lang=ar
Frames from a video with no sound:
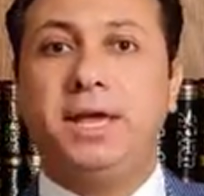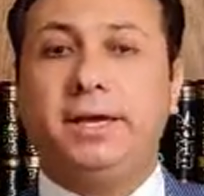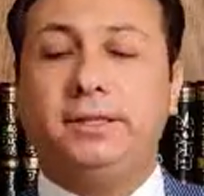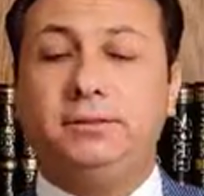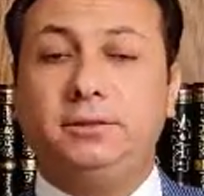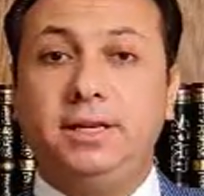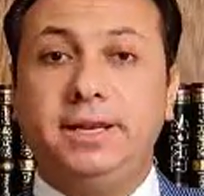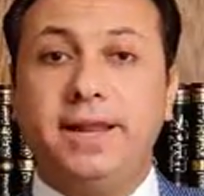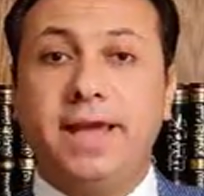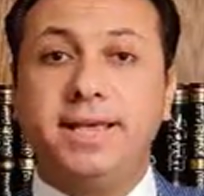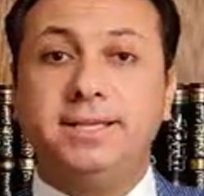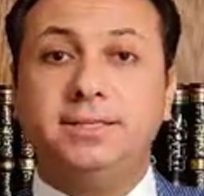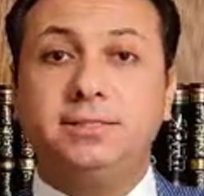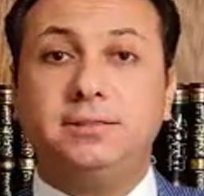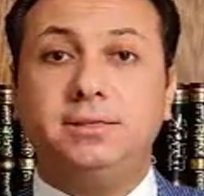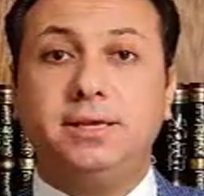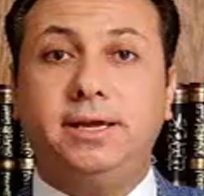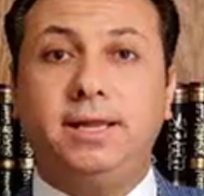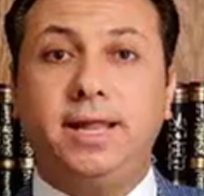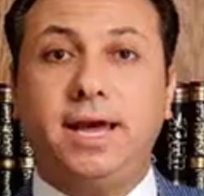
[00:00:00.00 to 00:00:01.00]
دي
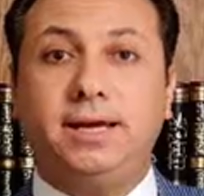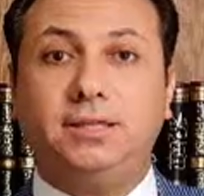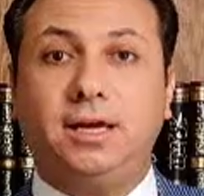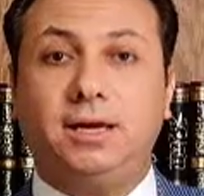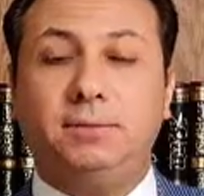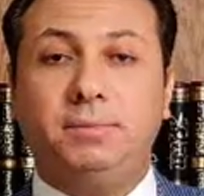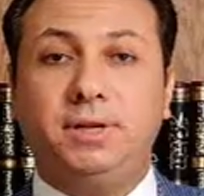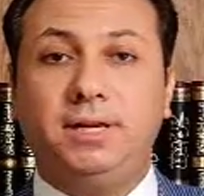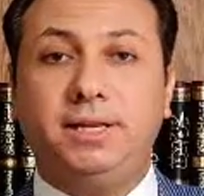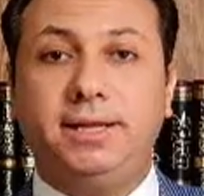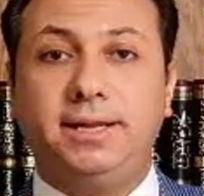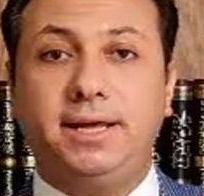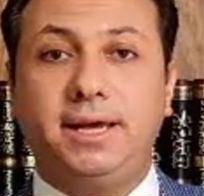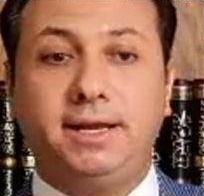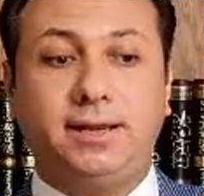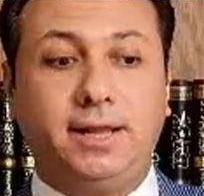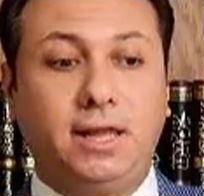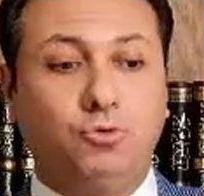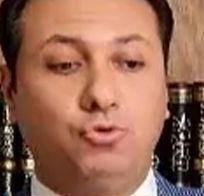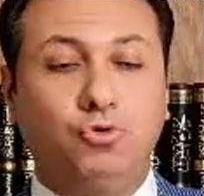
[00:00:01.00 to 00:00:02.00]
الناس اللي هتعمل لنا
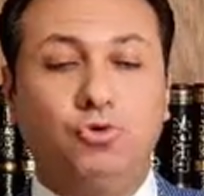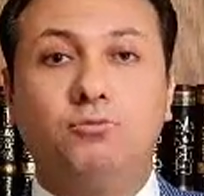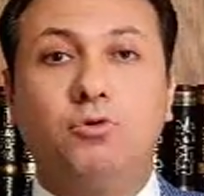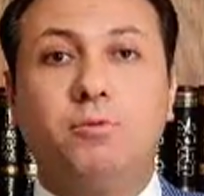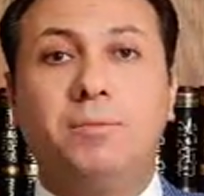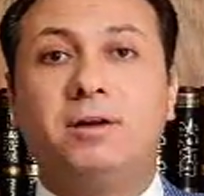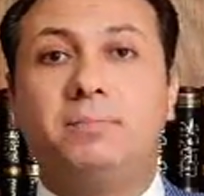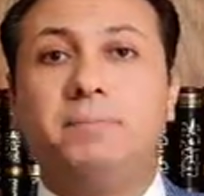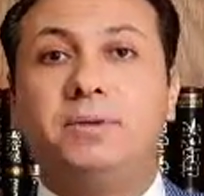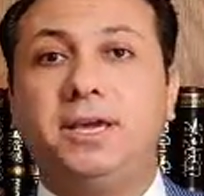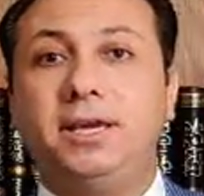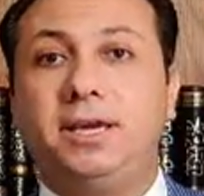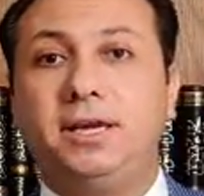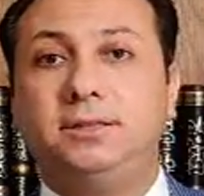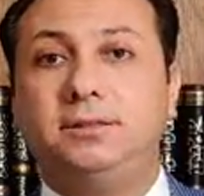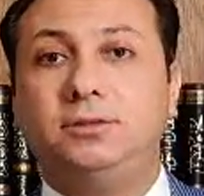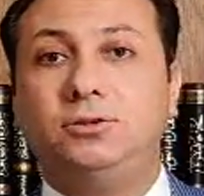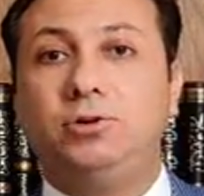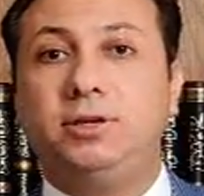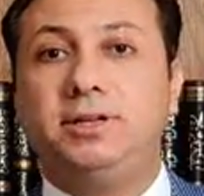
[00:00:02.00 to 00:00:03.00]
اللي هيكونوا
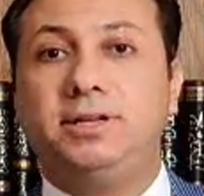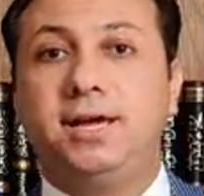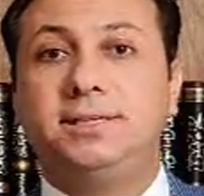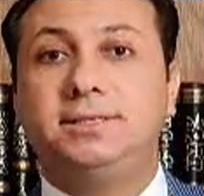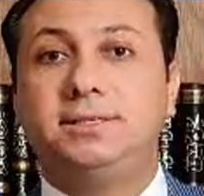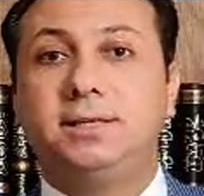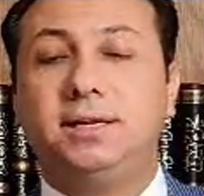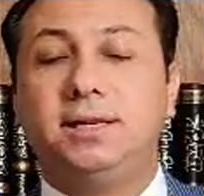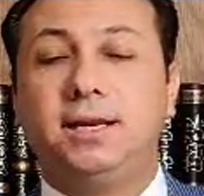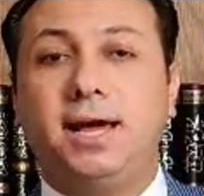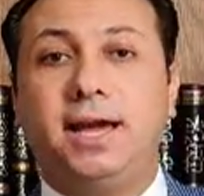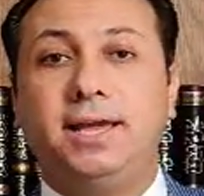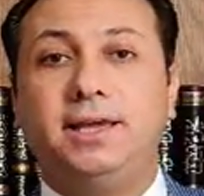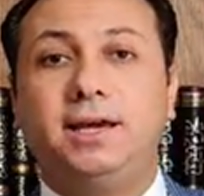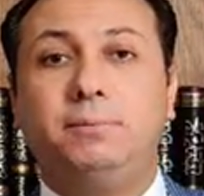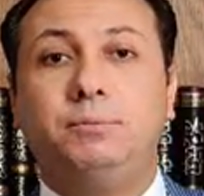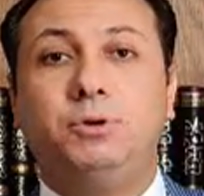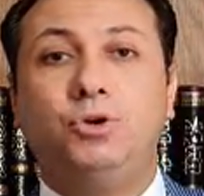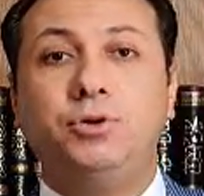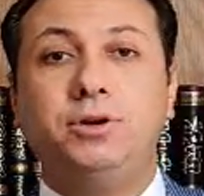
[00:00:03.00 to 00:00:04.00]
مبرمجين دول الناس اللي
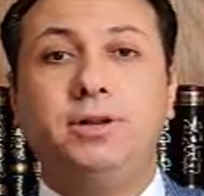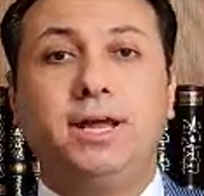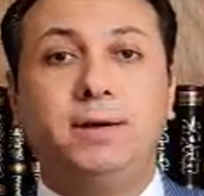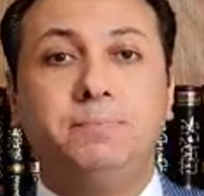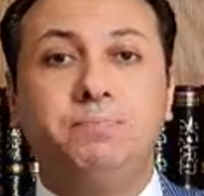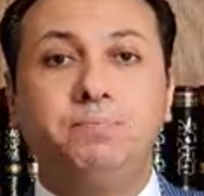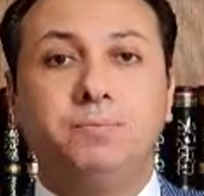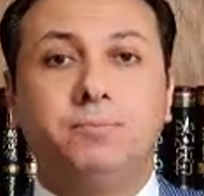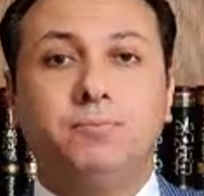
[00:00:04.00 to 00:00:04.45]
هيعملوا لنا